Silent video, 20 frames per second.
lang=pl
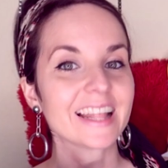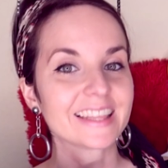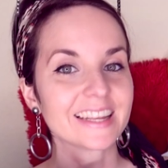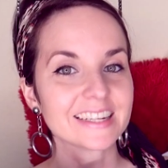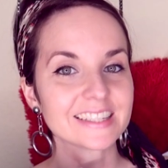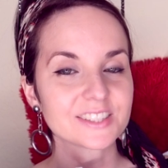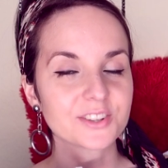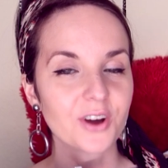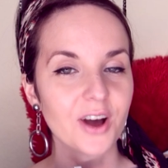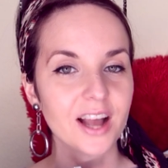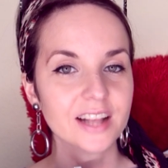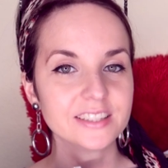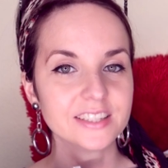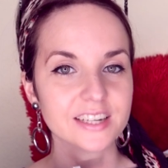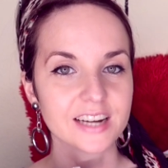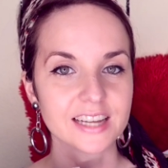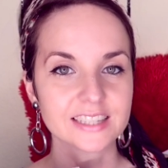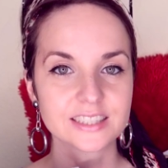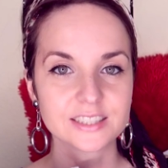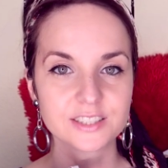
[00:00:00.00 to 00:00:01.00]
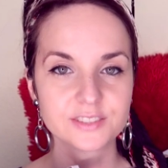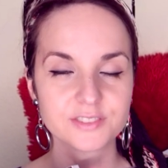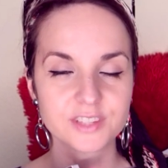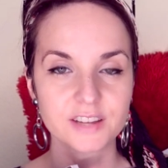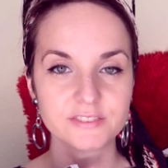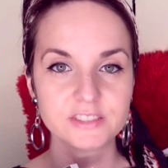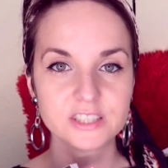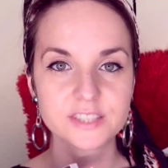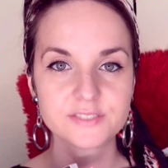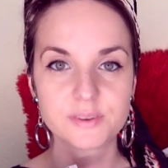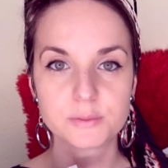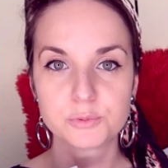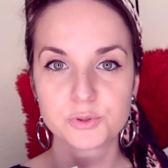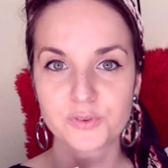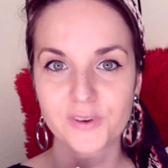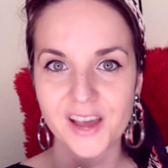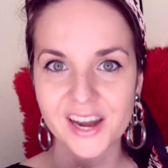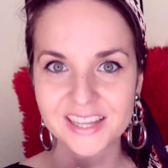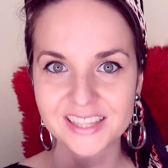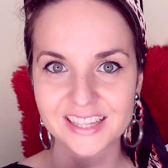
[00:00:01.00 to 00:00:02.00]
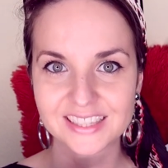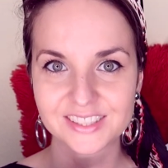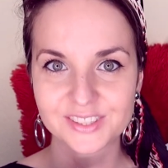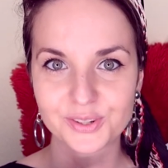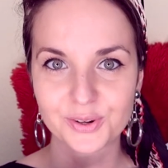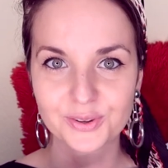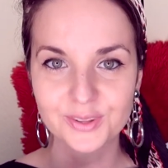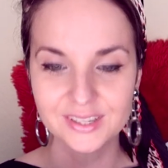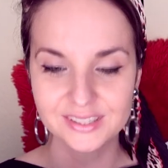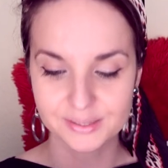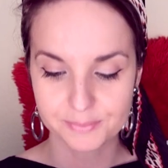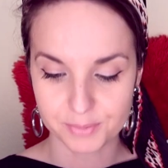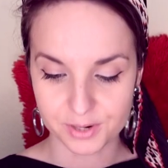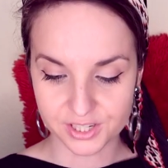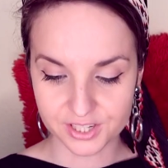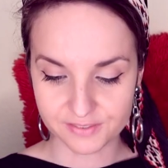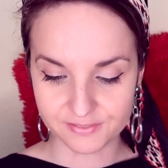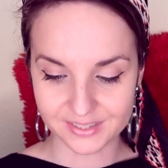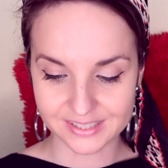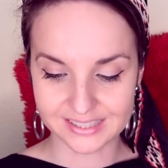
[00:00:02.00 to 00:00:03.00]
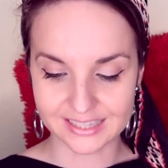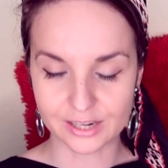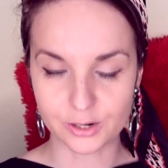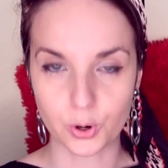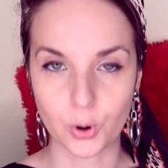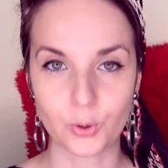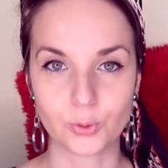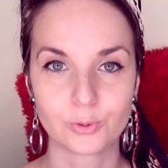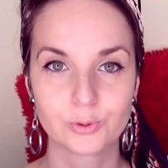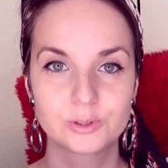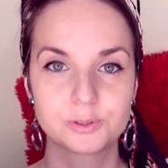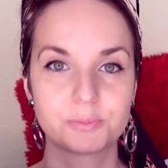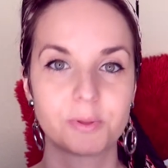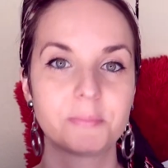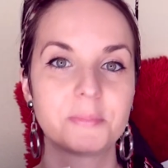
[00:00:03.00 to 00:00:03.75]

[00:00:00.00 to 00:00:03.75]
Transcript: A teraz, kochani, razem z wydawnictwem Czwarta Strona zapraszam Was na konkurs.